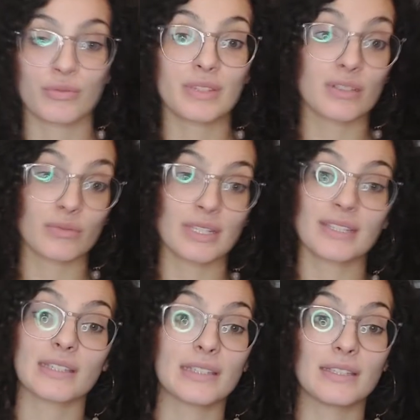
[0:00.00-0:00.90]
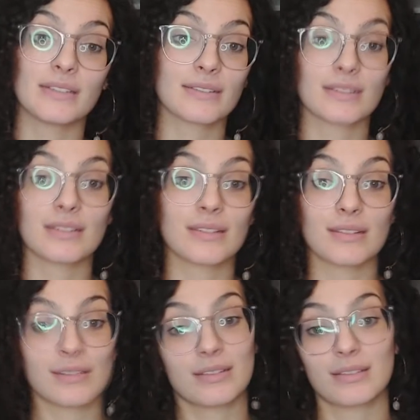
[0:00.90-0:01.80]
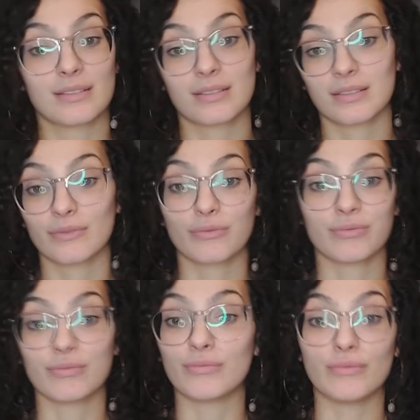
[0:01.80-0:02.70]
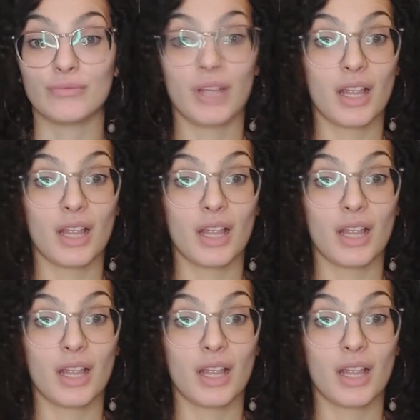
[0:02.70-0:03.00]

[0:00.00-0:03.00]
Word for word: suis désolée si, si, si, si, vous.